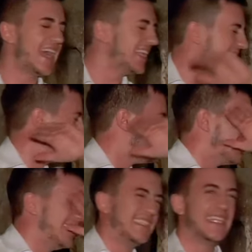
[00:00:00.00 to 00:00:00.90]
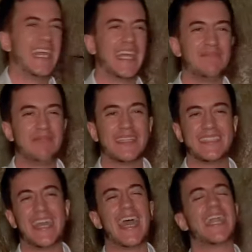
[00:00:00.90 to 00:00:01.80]
tanti di quei sederi per
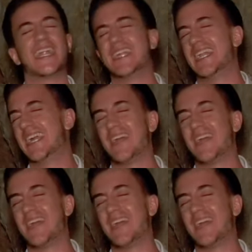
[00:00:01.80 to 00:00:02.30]
terra delle